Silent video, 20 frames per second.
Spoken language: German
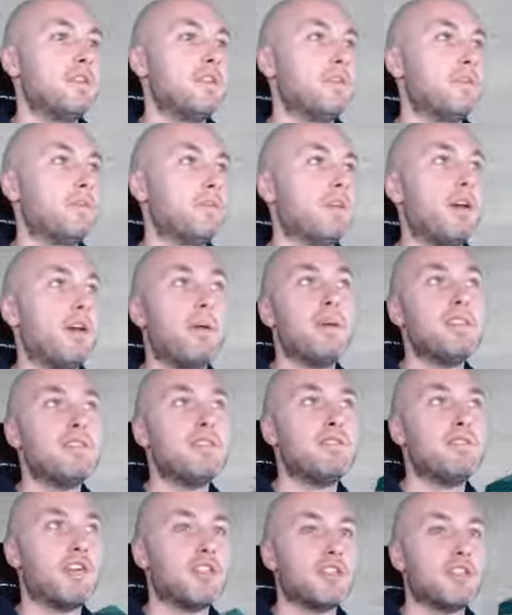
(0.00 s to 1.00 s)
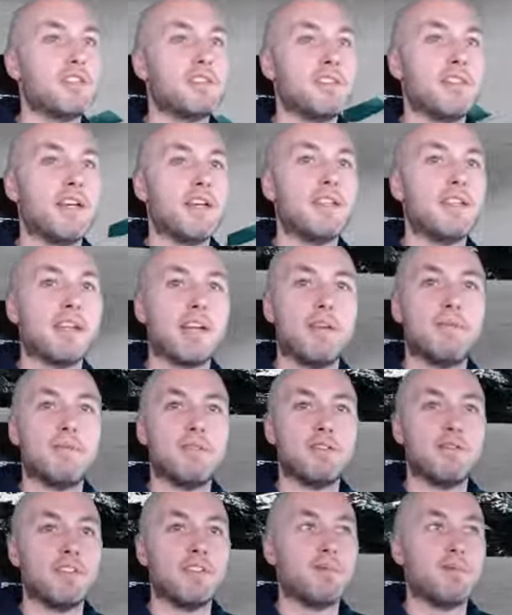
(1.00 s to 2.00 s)
Aber es ist Faschingszeit, da kann man
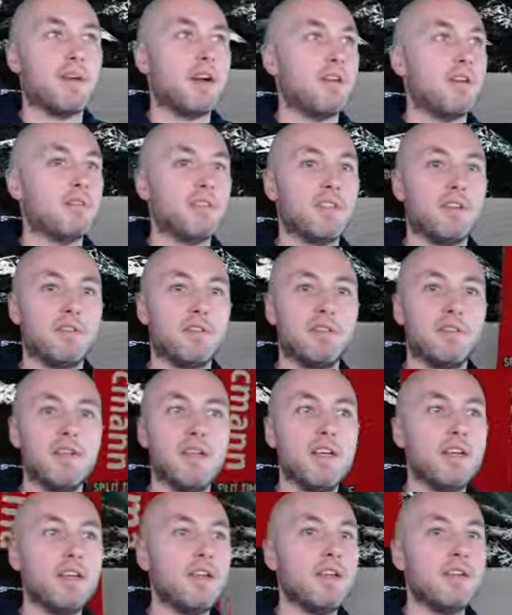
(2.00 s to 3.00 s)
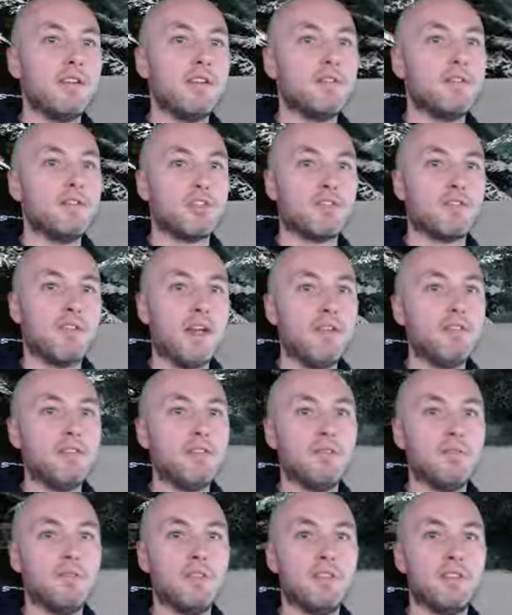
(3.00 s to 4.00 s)
sowas mal raushauen. So,
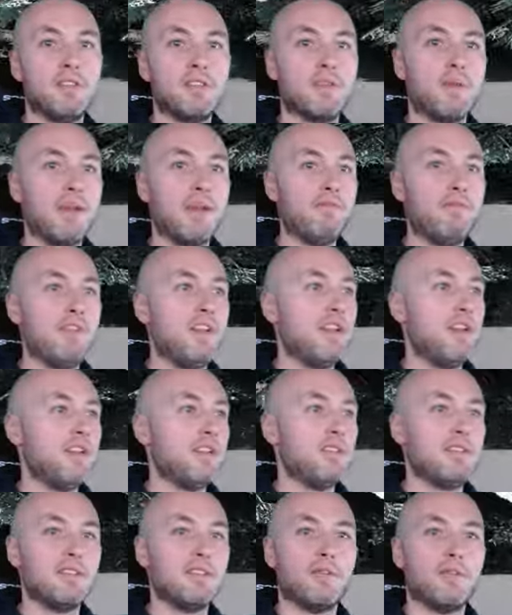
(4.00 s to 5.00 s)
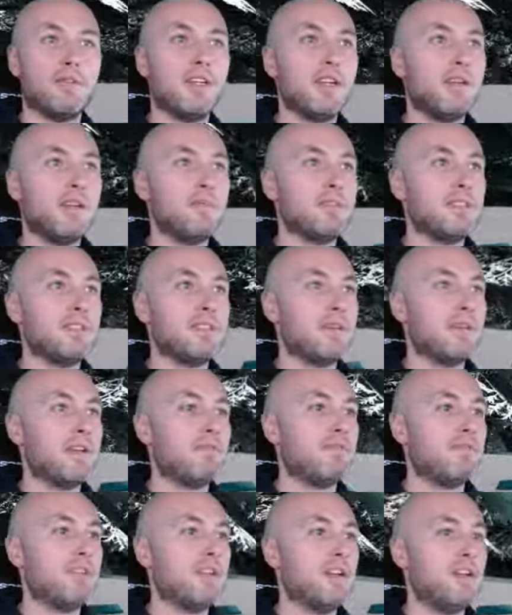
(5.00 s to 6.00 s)
Schweinos mit zwei Fehlern, Stoika mit zwei
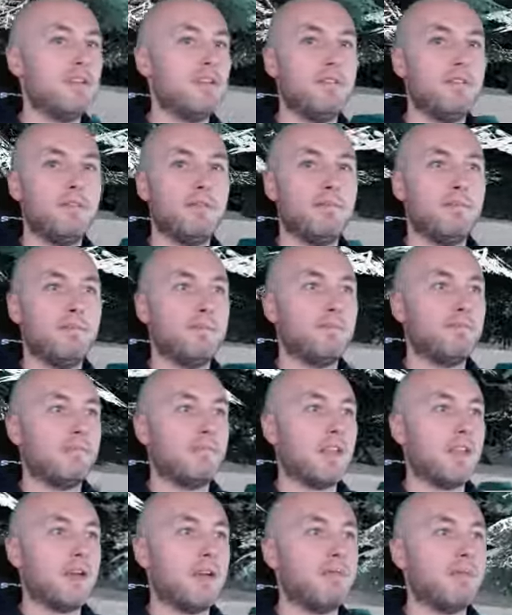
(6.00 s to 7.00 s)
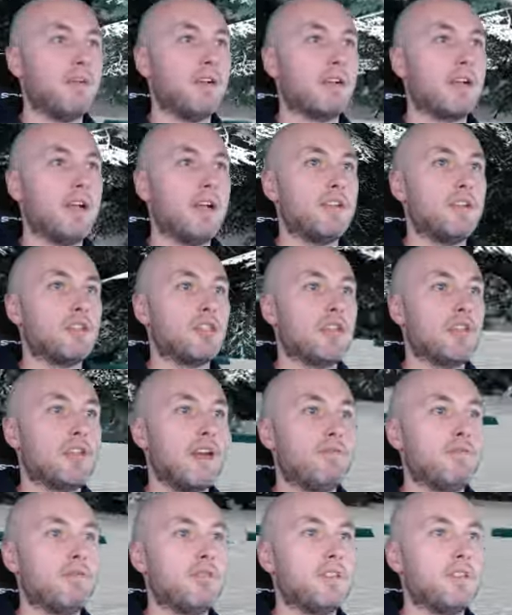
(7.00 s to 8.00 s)
Fehlern. Aber keine
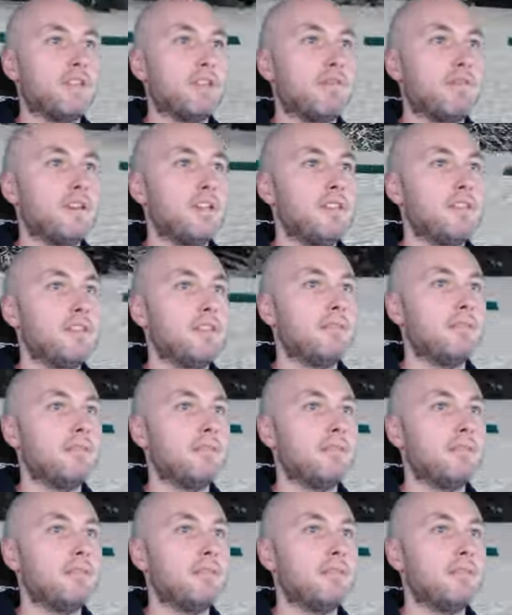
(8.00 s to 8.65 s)
Strafrunde jeweils.